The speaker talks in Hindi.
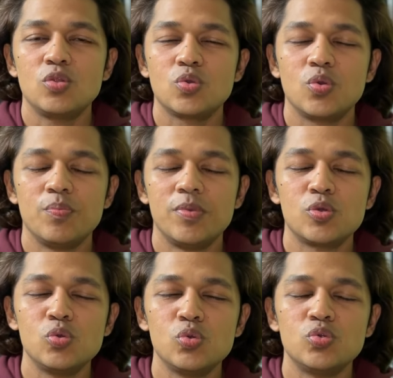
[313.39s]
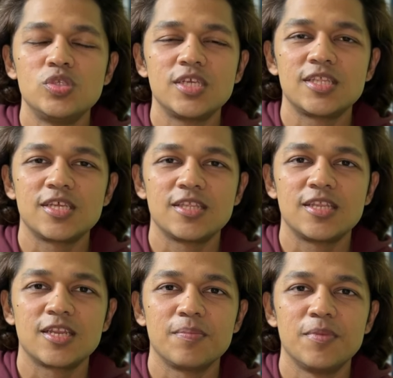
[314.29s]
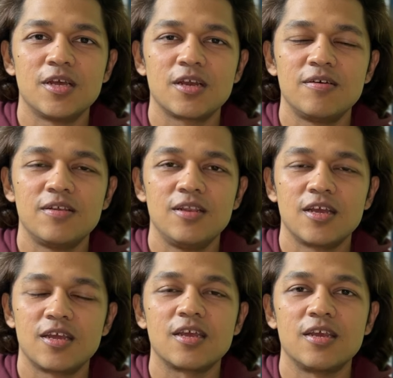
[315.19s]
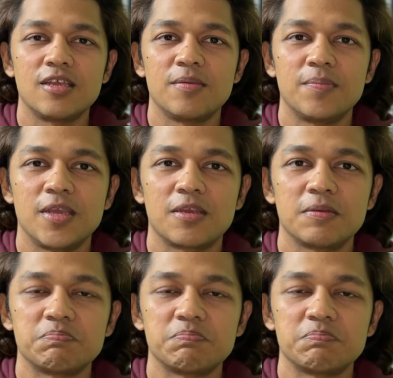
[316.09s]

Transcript: तो बिल्कुल उसी की तरह दिखने में लगा लग रहा है ये बाइक